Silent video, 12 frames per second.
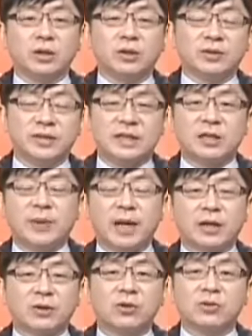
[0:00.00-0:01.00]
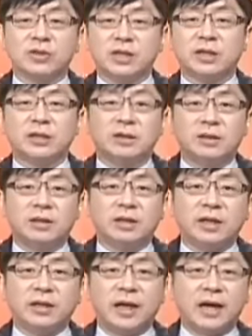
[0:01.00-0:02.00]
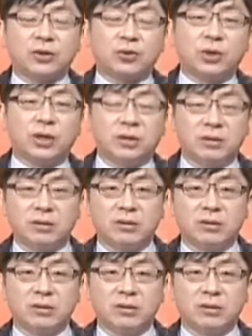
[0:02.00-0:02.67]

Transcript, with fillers: 有奇葩的空间？一大堆。